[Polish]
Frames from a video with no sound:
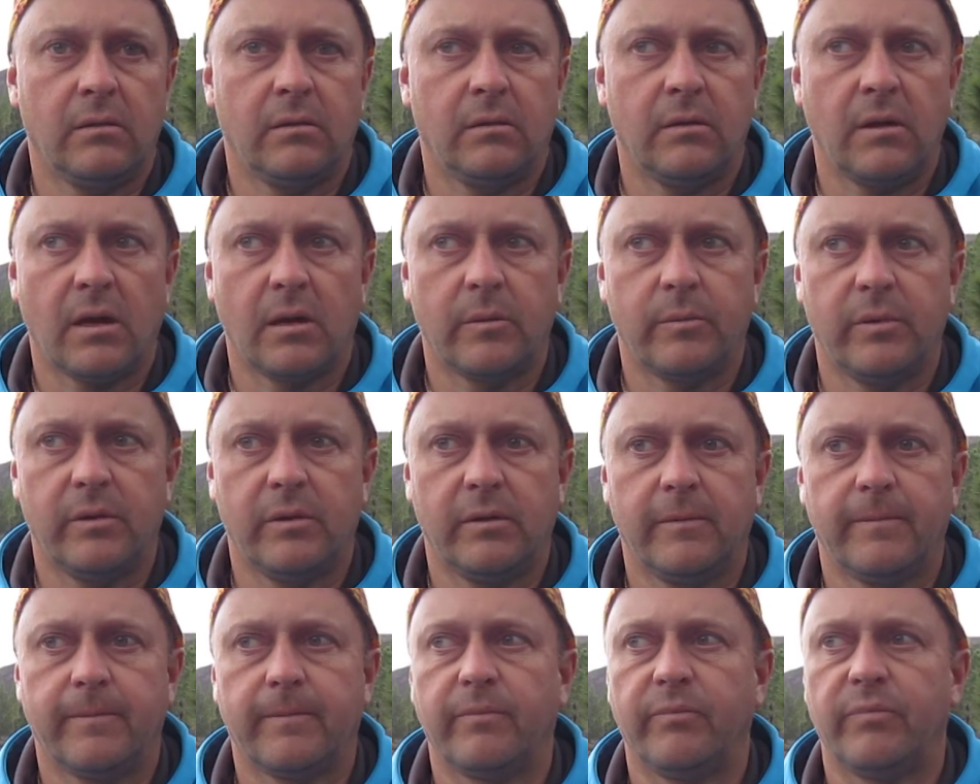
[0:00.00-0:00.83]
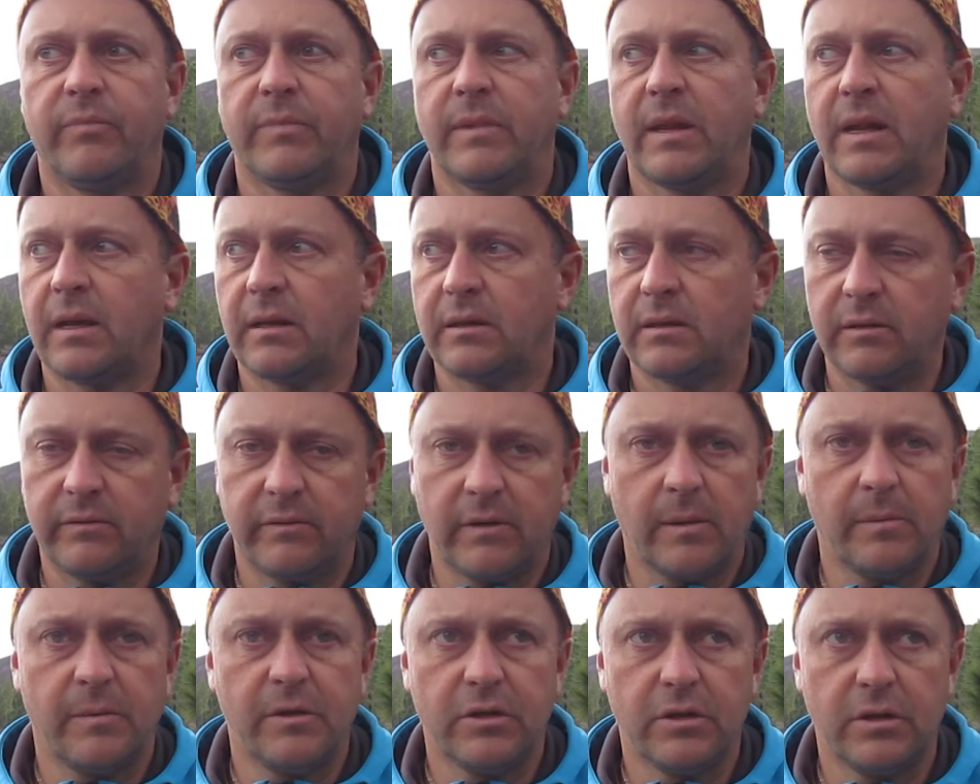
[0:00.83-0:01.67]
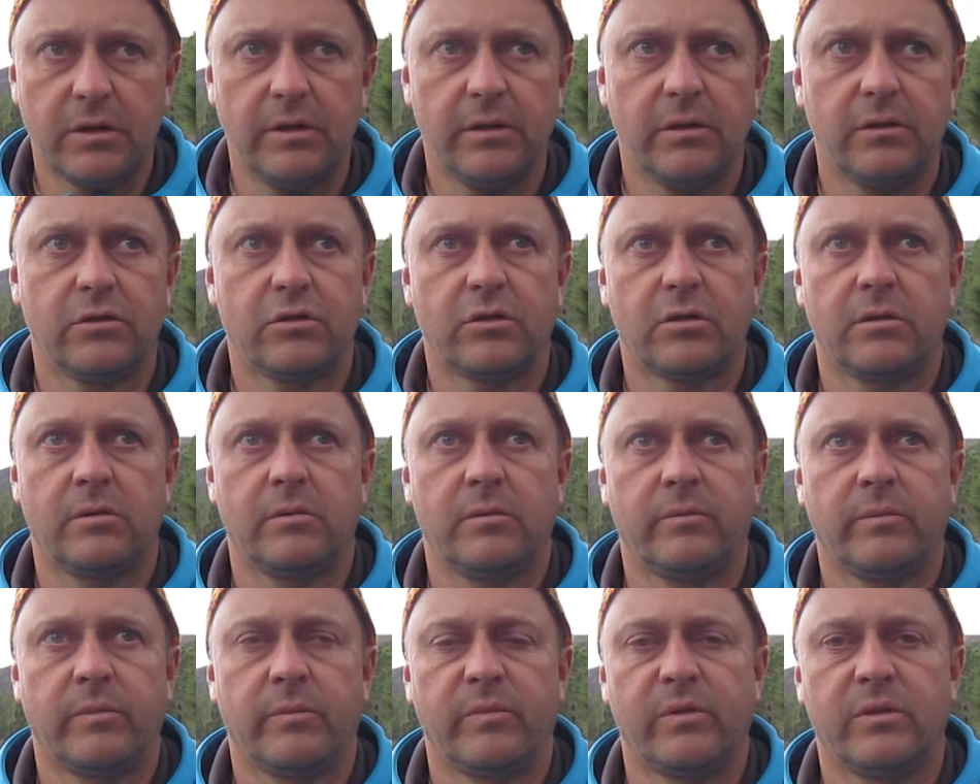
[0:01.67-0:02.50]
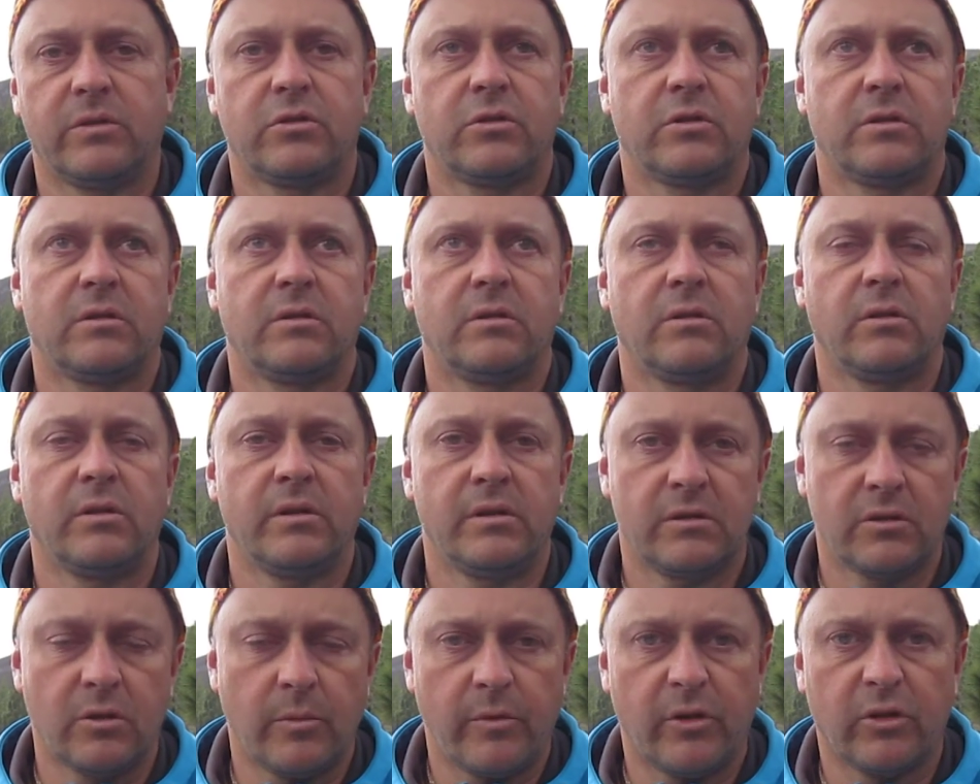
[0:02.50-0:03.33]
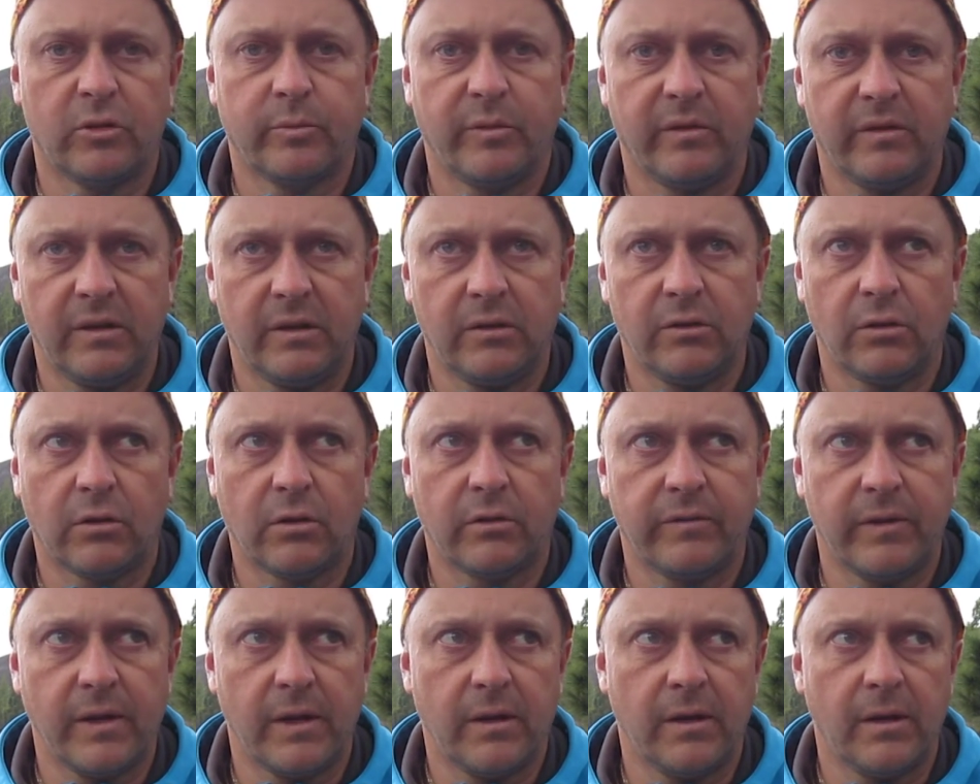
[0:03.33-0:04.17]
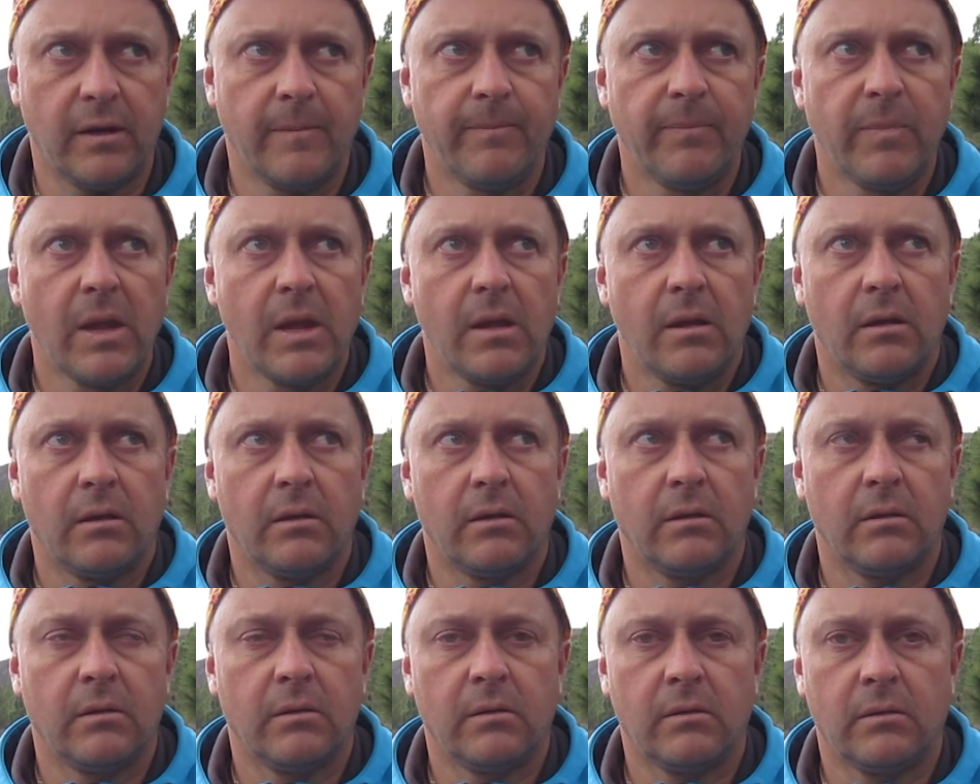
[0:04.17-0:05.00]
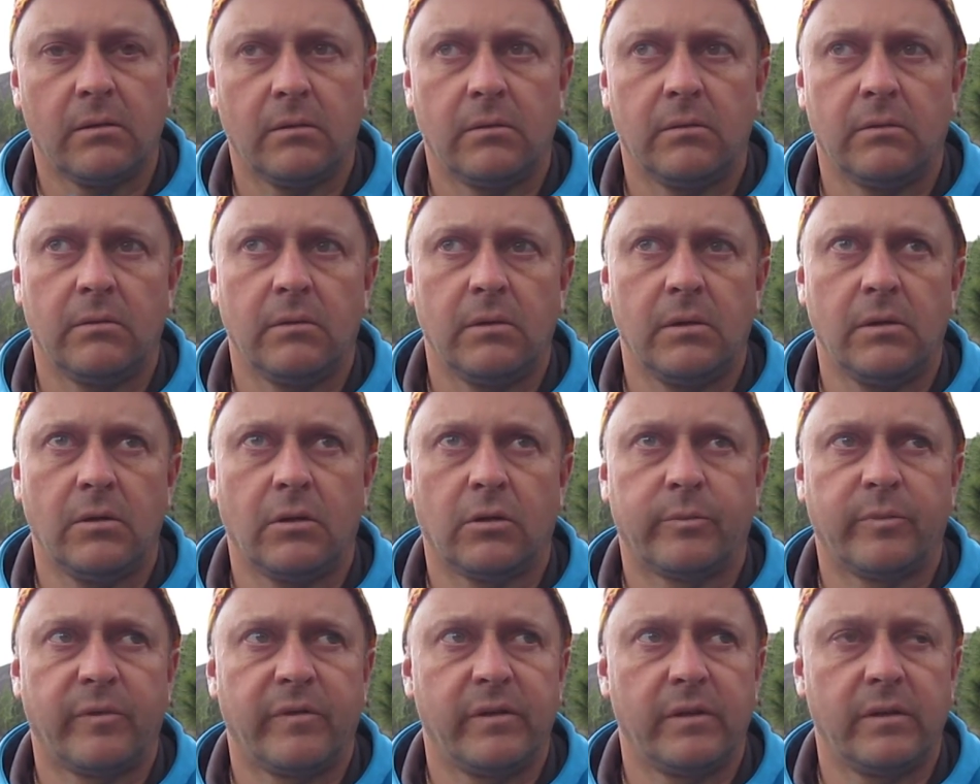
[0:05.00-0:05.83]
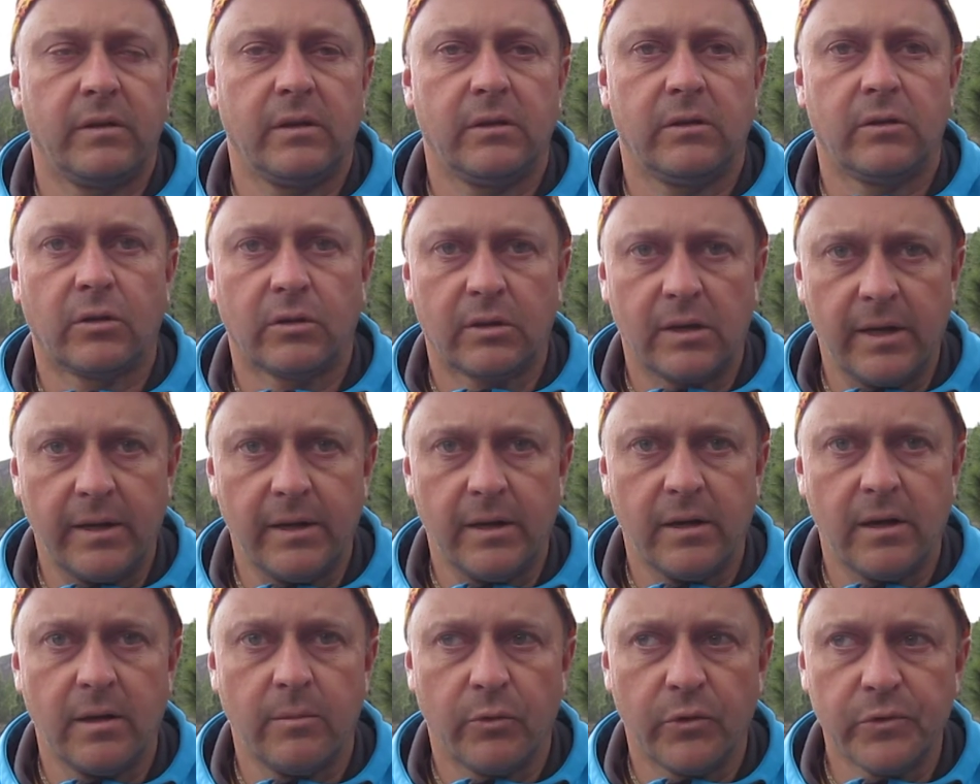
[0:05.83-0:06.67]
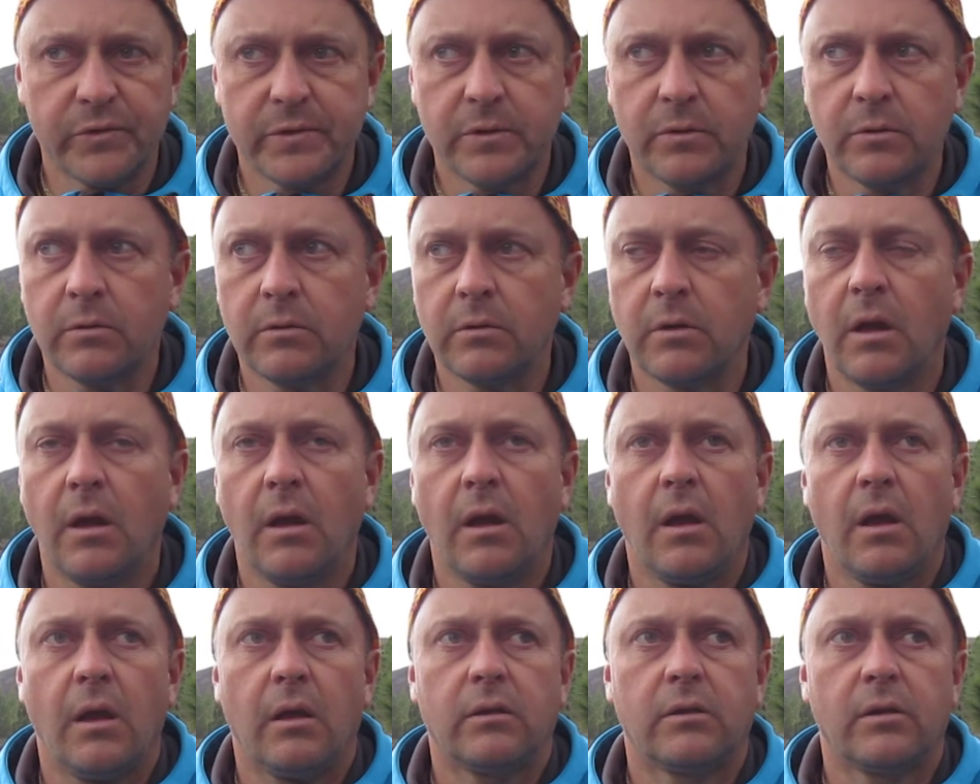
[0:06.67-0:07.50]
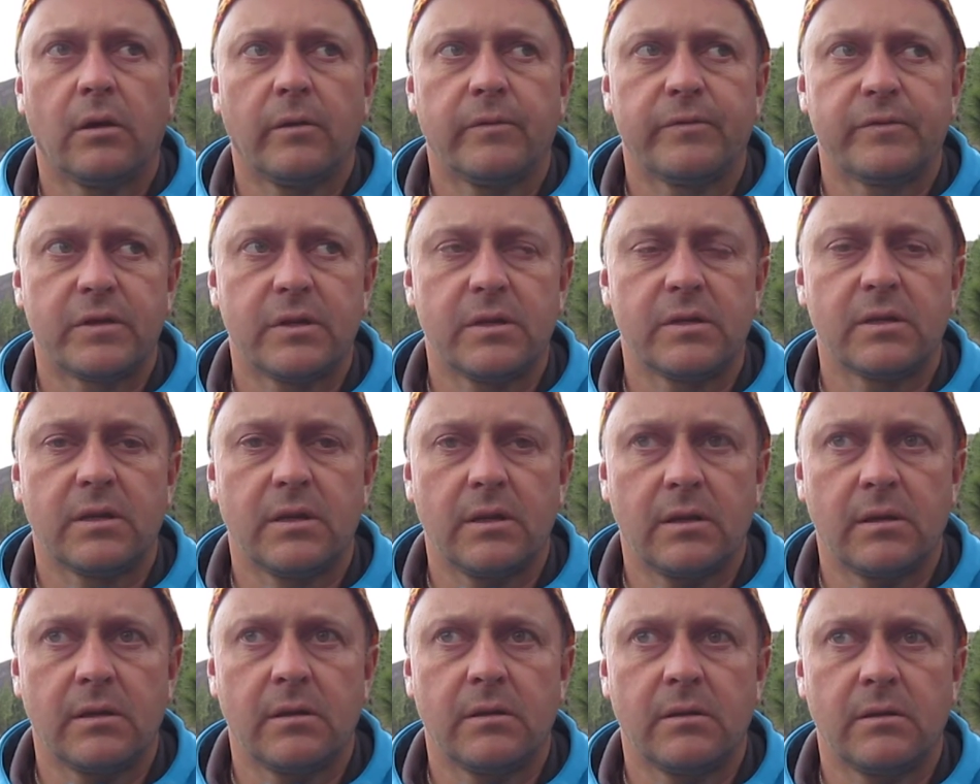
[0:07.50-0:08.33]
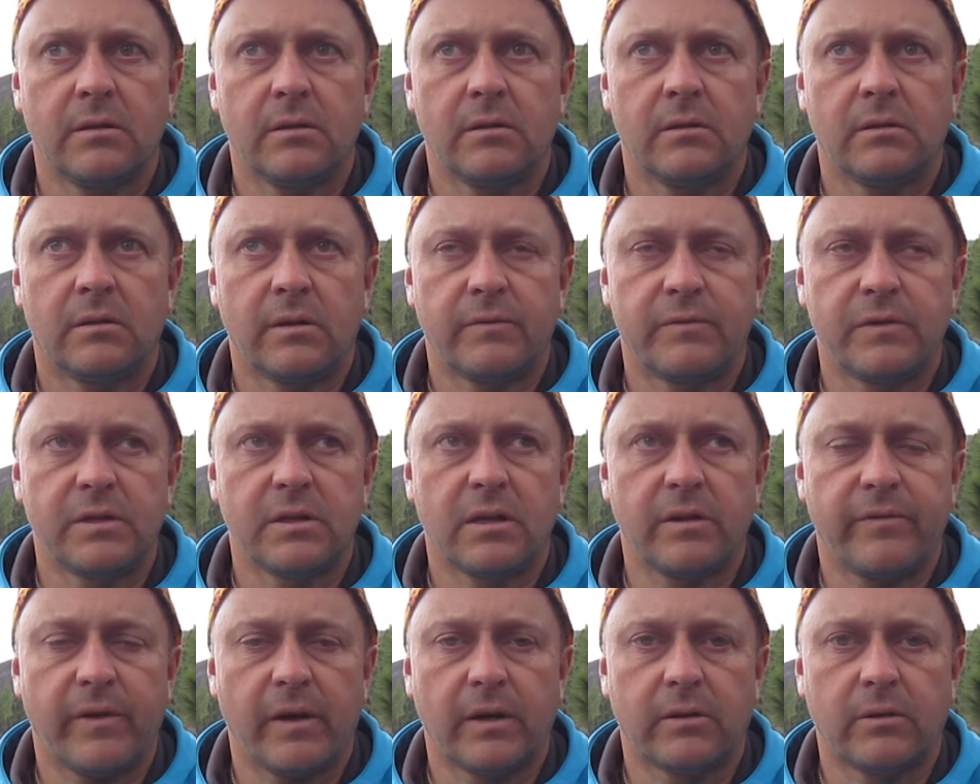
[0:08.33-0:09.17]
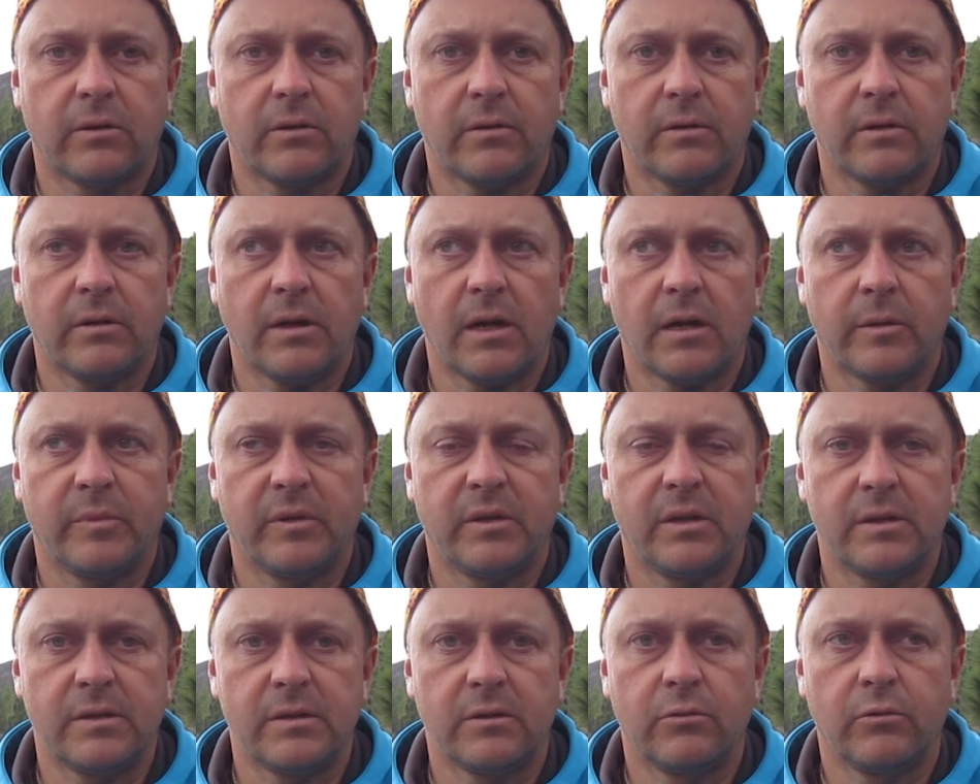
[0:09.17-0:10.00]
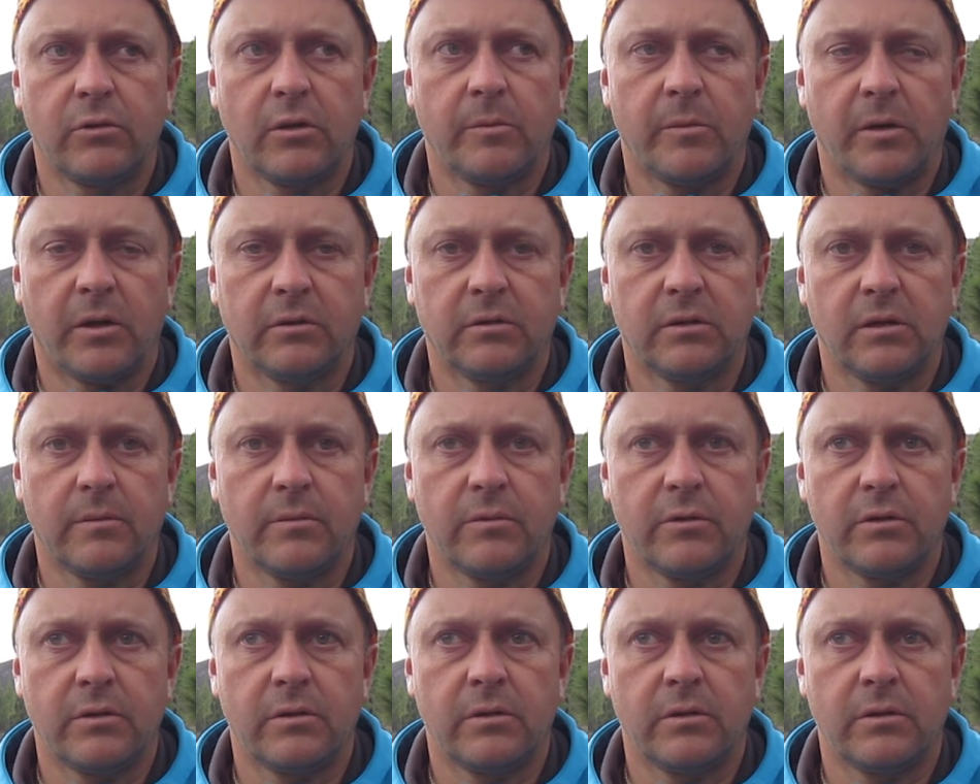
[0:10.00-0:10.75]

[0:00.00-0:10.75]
jakby negatywne myśli, czy, czy jest odpowiednie dokrwienie i odpowiednie dotlenienie mózgu, to wszystkie, te wszystkie faktory jakby decydują o tym,